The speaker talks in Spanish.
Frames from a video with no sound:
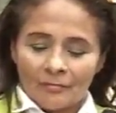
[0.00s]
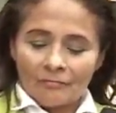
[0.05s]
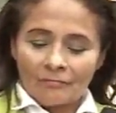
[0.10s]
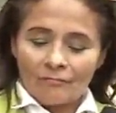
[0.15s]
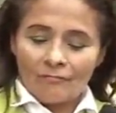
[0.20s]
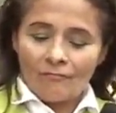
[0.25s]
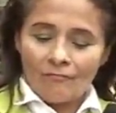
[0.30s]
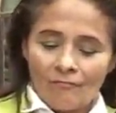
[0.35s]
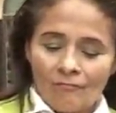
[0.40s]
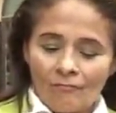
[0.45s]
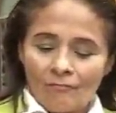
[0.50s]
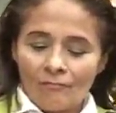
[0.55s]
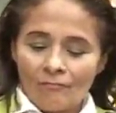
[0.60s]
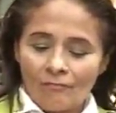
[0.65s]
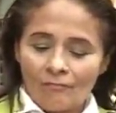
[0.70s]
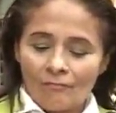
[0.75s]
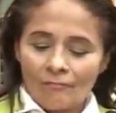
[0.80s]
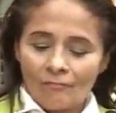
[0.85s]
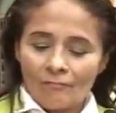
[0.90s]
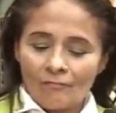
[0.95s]

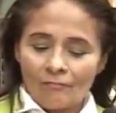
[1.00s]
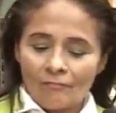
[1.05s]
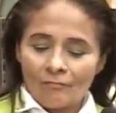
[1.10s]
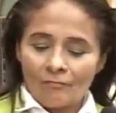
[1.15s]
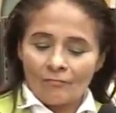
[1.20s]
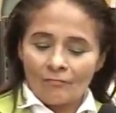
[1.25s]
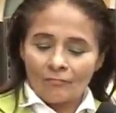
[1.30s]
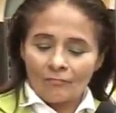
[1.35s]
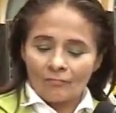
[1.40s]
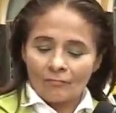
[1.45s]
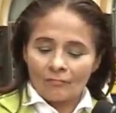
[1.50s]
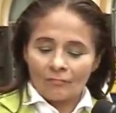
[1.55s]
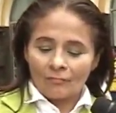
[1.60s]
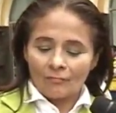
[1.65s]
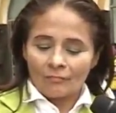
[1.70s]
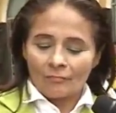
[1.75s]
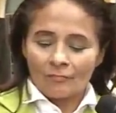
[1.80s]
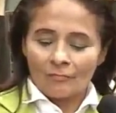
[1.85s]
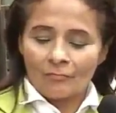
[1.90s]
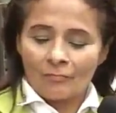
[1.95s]
Mm,
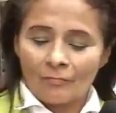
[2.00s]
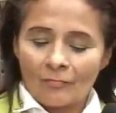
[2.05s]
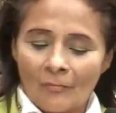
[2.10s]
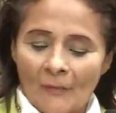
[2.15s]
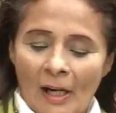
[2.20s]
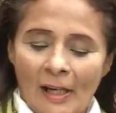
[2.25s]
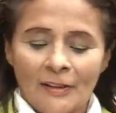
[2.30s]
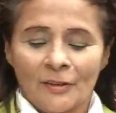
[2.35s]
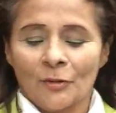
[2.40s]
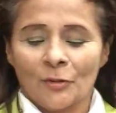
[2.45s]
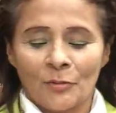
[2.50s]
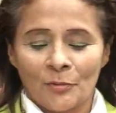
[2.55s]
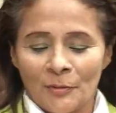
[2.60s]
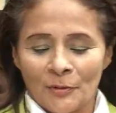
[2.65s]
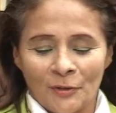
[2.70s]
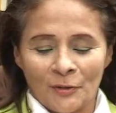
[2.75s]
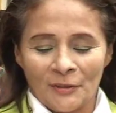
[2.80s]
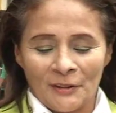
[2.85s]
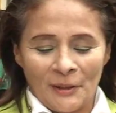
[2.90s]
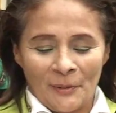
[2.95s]
ay, Dios mío,
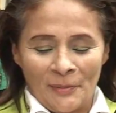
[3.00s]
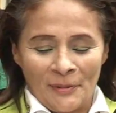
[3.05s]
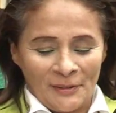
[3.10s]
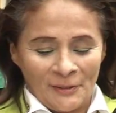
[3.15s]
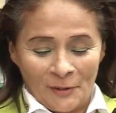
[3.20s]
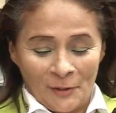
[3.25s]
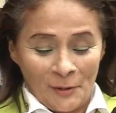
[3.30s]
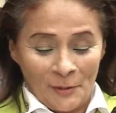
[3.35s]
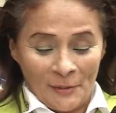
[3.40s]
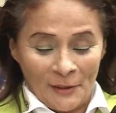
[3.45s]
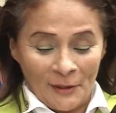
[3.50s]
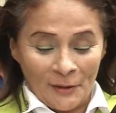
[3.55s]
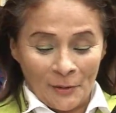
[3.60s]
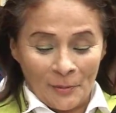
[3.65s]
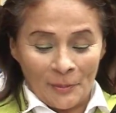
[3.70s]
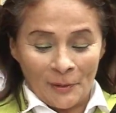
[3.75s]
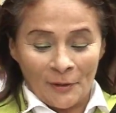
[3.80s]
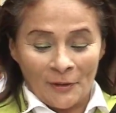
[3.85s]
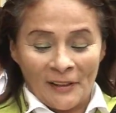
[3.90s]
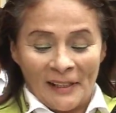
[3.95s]
ya me estoy olvidando,
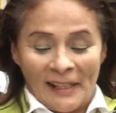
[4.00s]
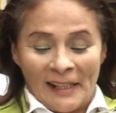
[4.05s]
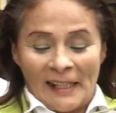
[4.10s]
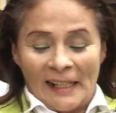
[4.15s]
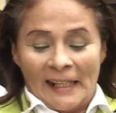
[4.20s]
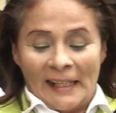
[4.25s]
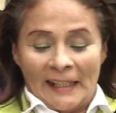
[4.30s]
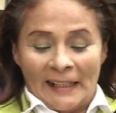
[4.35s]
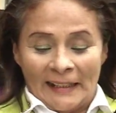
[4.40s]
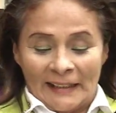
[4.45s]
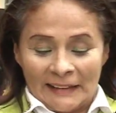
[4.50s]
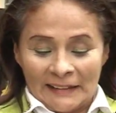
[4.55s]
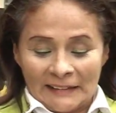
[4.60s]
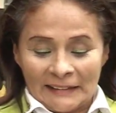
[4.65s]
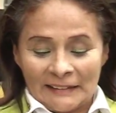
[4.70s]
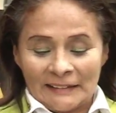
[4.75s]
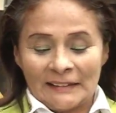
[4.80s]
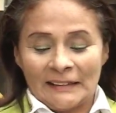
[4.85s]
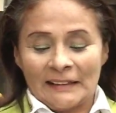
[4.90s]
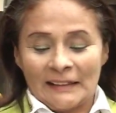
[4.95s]
pero
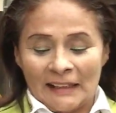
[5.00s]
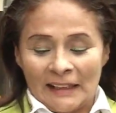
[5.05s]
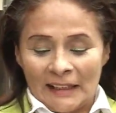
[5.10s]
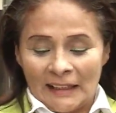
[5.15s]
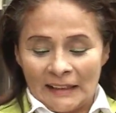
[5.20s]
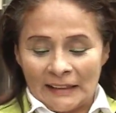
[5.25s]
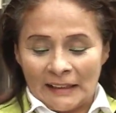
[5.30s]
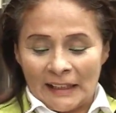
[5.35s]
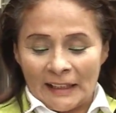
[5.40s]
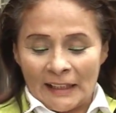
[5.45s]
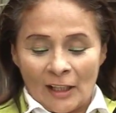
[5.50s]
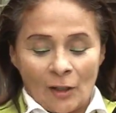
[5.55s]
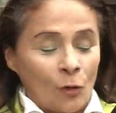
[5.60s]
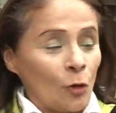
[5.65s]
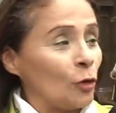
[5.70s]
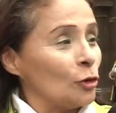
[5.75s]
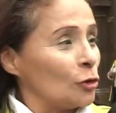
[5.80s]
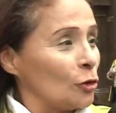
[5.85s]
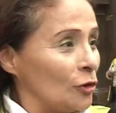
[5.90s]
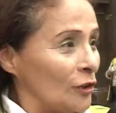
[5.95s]
el
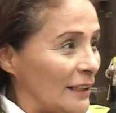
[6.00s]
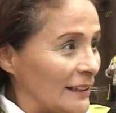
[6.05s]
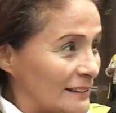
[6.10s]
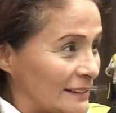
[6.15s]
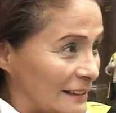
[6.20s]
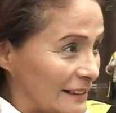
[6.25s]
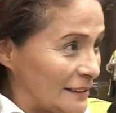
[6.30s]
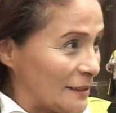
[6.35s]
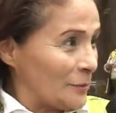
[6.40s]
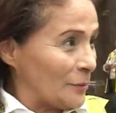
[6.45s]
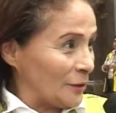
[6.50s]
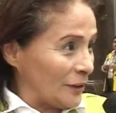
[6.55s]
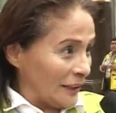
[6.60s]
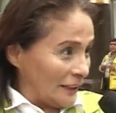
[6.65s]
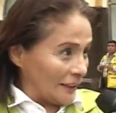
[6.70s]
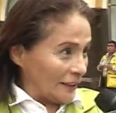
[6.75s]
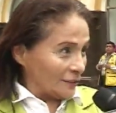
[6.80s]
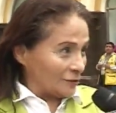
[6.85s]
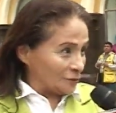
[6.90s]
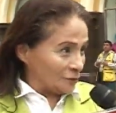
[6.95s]
caracol con las 13
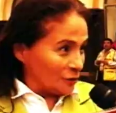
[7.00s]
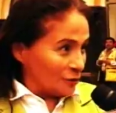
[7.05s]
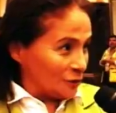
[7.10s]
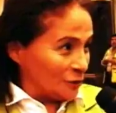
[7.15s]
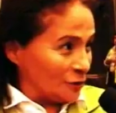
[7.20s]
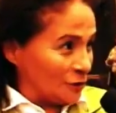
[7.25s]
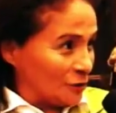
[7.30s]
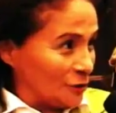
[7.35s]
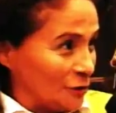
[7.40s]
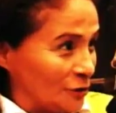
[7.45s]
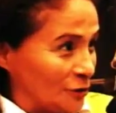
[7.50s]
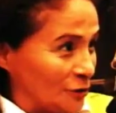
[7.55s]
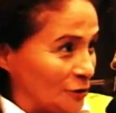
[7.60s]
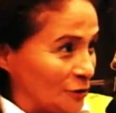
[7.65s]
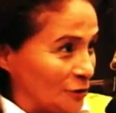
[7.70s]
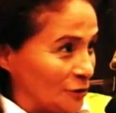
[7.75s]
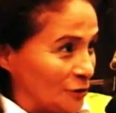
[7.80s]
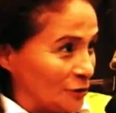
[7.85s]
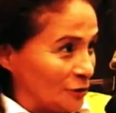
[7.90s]
monedas, ¿no? Con